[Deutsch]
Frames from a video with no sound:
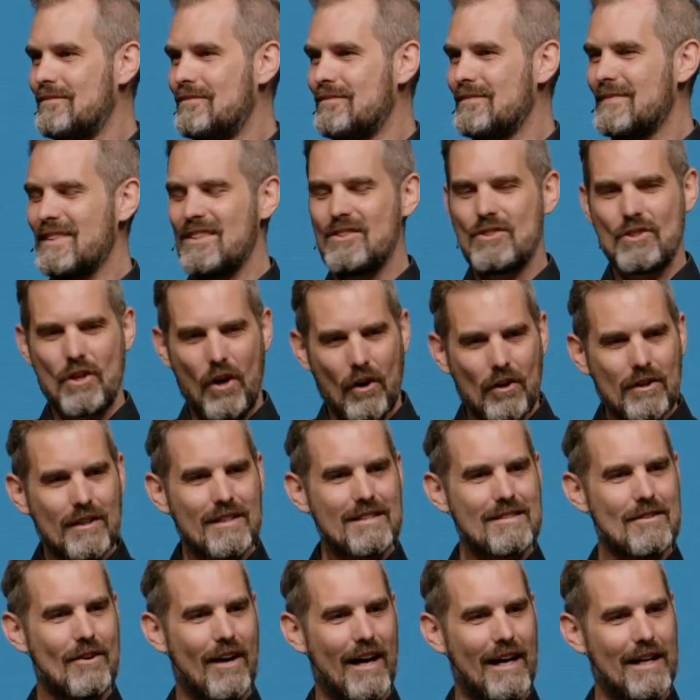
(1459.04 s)
Das ist gar nicht
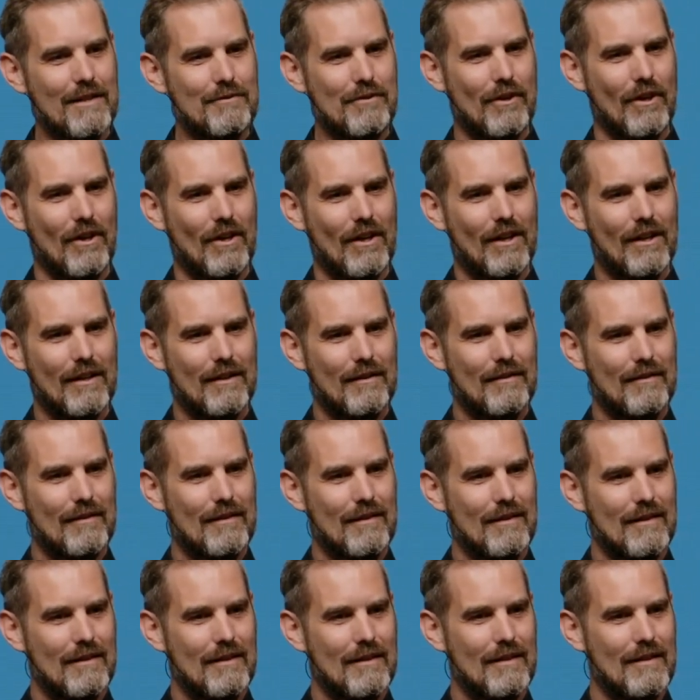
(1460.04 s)
so einfach.
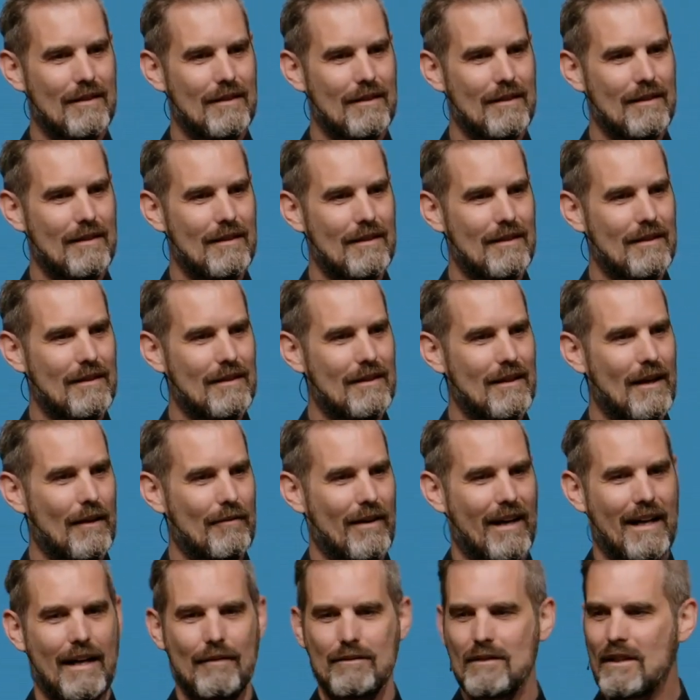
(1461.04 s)
Aber
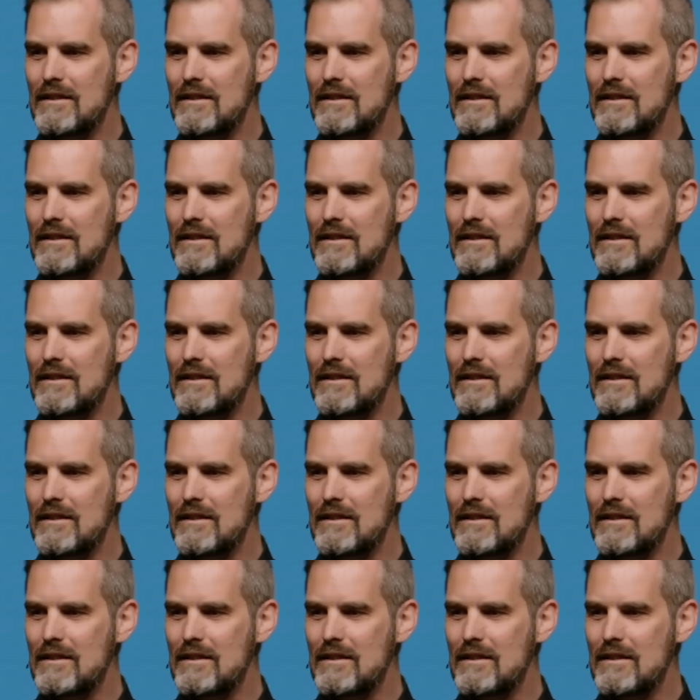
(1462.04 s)
ich glaube,